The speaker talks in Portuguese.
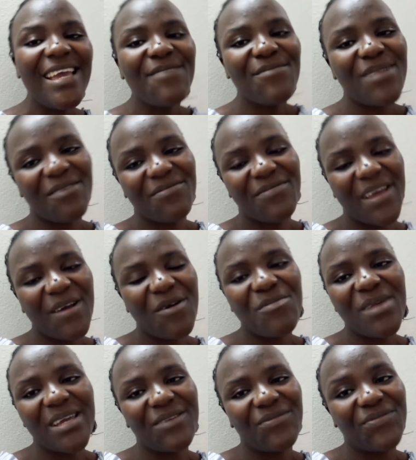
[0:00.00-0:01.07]
para ver como é
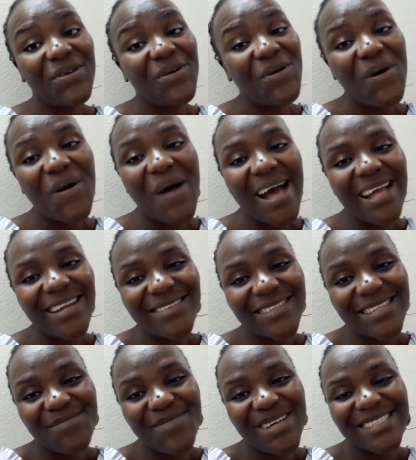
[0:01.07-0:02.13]
que ficou a nossa
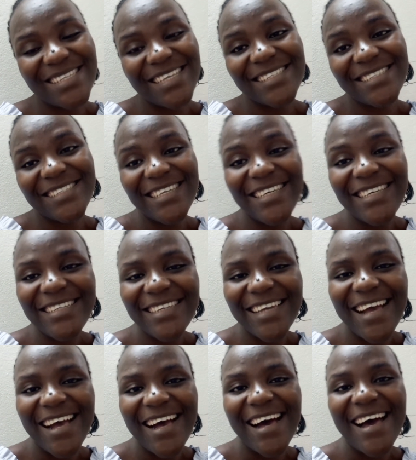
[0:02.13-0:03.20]

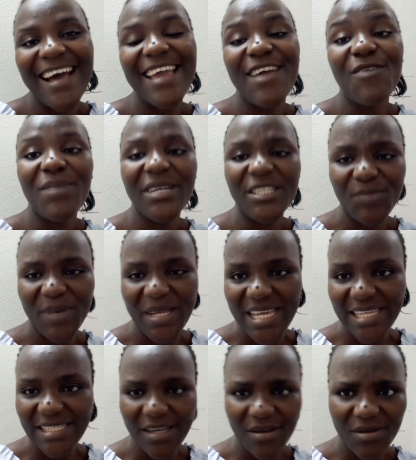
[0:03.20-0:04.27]
massazinha. É uma
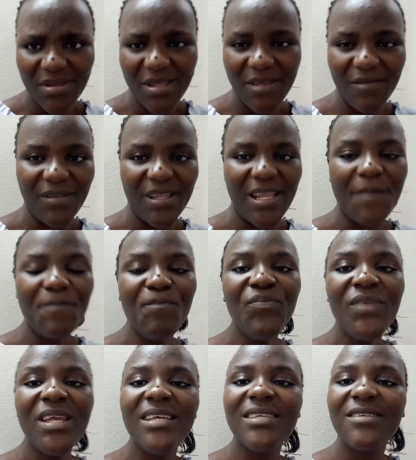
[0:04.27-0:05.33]
experiência que eu tive, né?
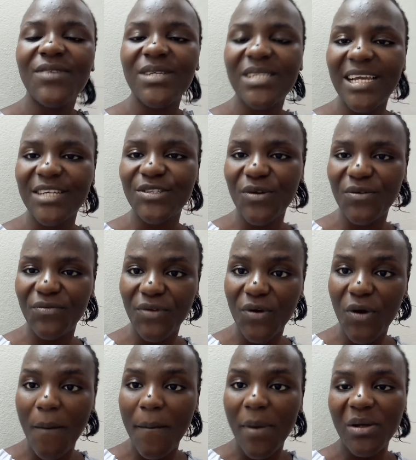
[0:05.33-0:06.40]
Se você achou que
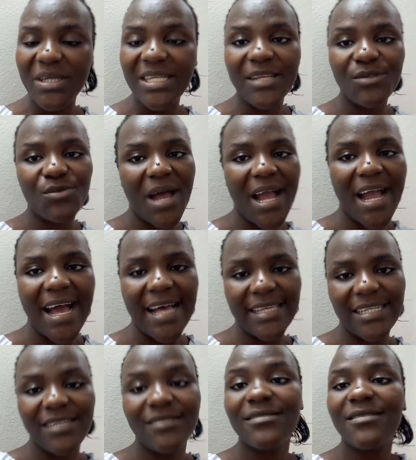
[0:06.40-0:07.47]
ficou bom e na tua casa
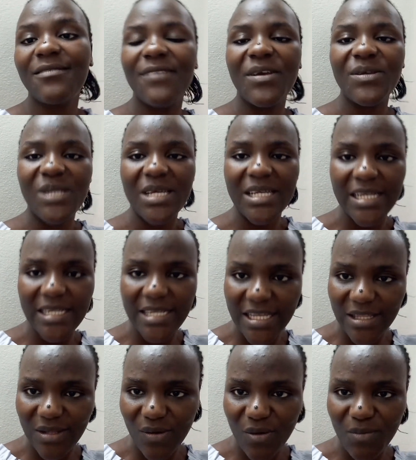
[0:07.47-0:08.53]
não tiver os
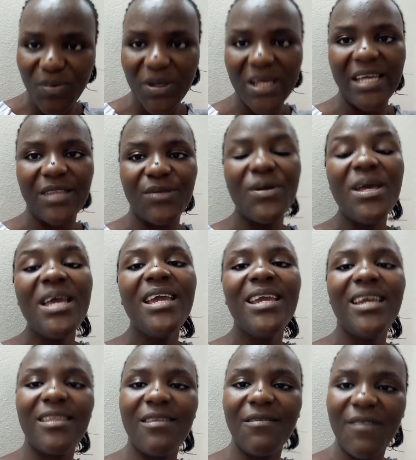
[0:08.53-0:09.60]
ingredientes completos
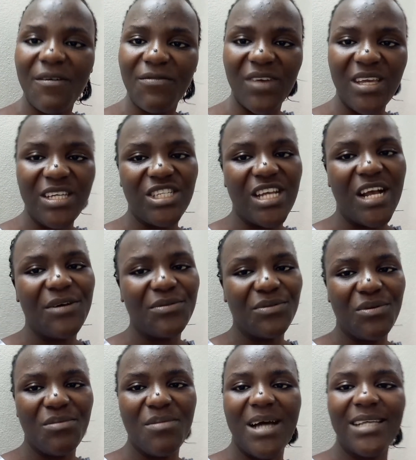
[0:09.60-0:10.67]
e tiver feijão,
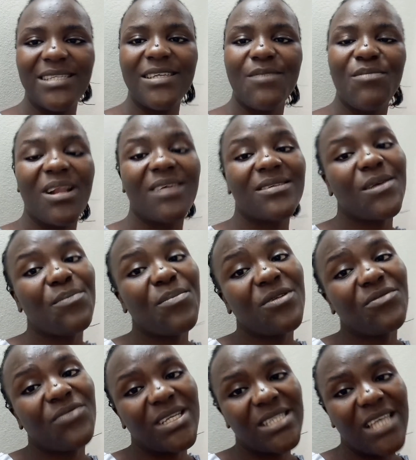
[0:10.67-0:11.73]
tomate, cebola, você pode
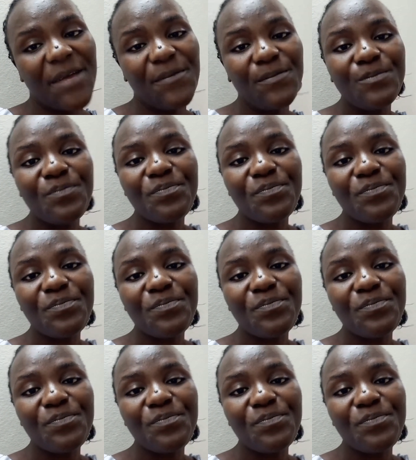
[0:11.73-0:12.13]
fazer